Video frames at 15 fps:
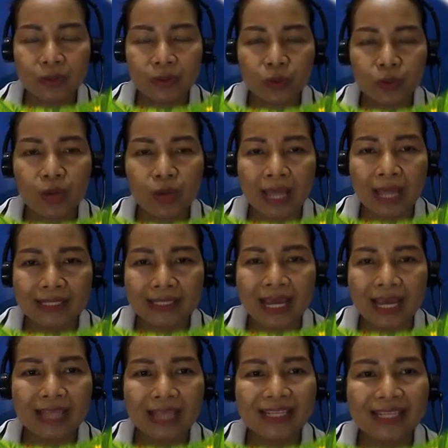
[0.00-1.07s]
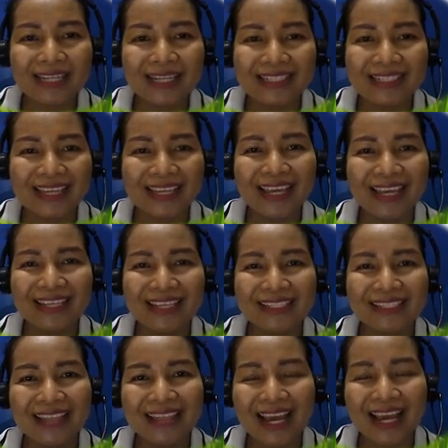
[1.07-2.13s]
คุณครูอาจจะเฉลย
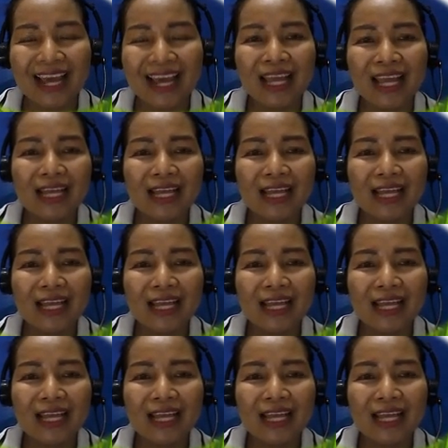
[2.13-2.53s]
นะคะ